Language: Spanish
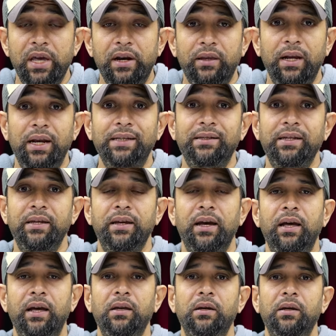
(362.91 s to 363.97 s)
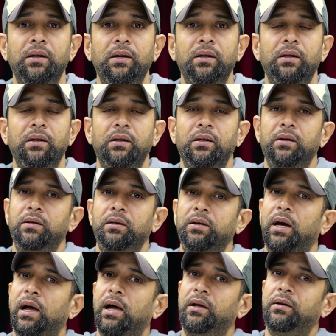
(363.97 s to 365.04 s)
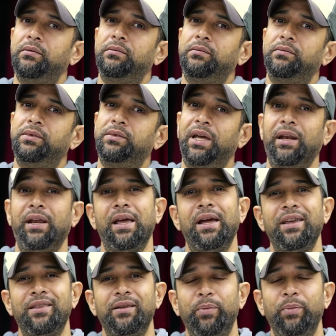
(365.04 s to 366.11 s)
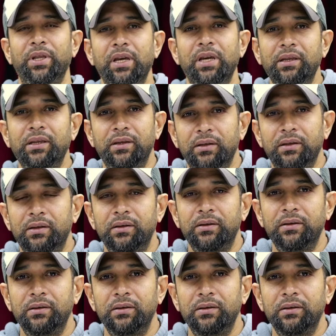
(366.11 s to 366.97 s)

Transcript: la silla, ya se creían independientes.